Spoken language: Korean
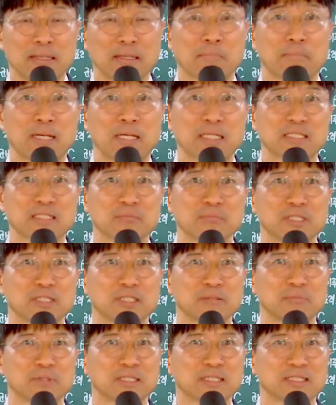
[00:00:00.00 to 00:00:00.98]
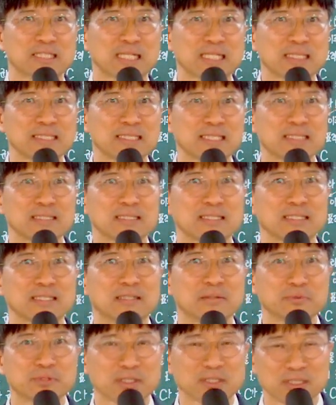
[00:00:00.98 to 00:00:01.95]
말씀을 읽으면 그 잔재들이
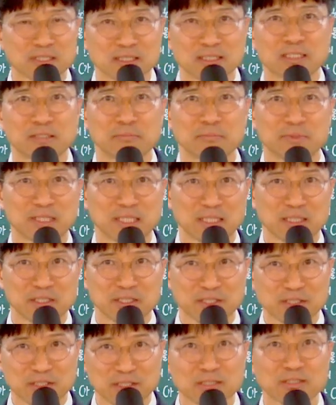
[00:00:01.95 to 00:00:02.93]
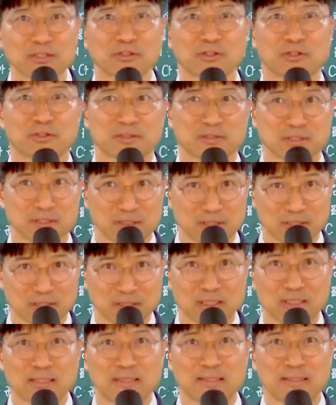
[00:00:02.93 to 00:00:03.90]
없어지는 겁니다. 씻겨져요.
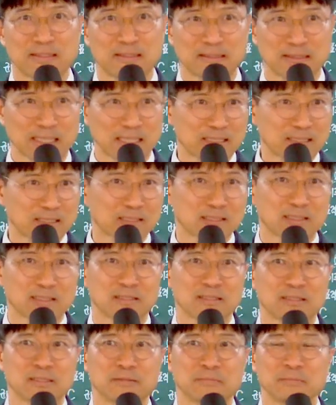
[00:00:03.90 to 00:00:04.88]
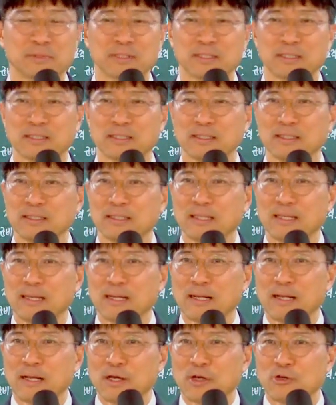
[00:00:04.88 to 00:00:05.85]
천천히. 다 씻겨지는 겁니다.
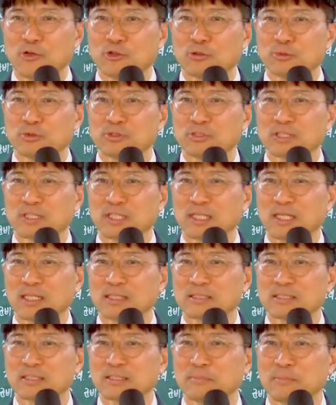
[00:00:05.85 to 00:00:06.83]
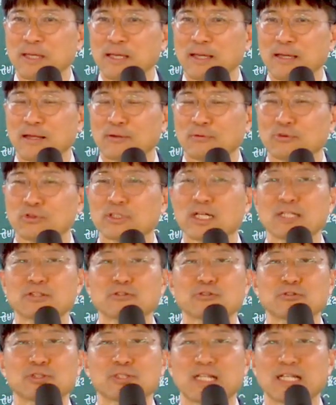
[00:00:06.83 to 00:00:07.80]
여러분 제가 처음에 우리
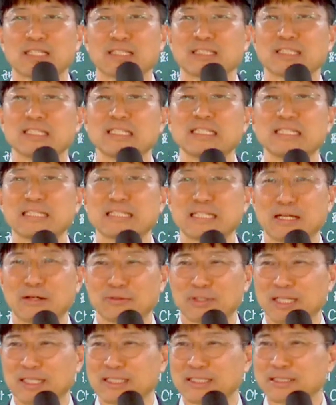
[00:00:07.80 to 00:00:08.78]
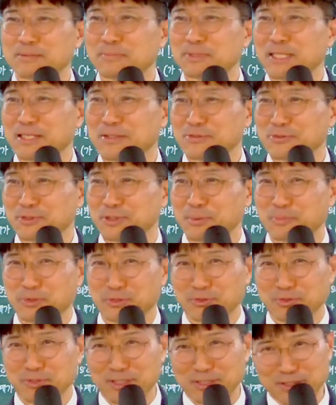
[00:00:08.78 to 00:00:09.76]
가족이 내 정인이에요. 나 거짓말 할 수가
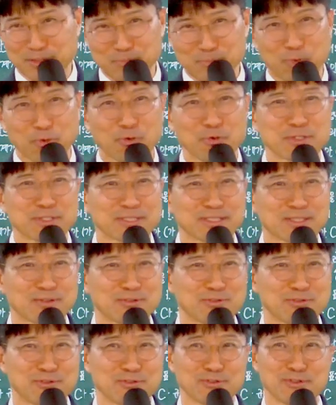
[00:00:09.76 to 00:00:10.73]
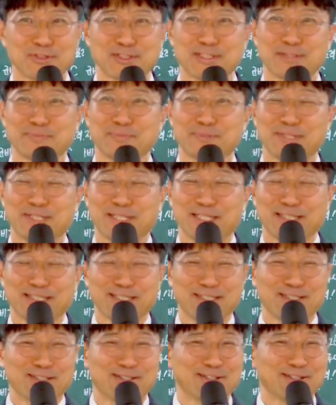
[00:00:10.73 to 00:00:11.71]
없어요. 보고 있잖아요. 눈을 시뿌렸기
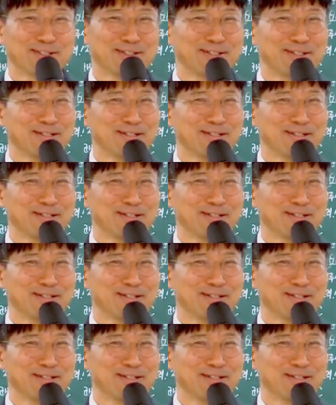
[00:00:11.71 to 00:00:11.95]
때문에.